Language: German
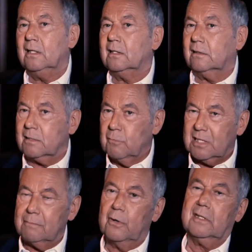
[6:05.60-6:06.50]
Das
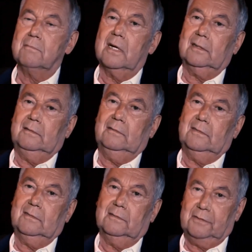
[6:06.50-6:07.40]
musste man heute machen.
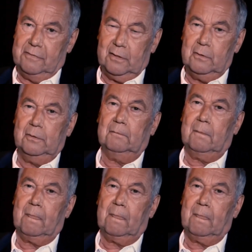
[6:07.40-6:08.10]
Viel Vergnügen.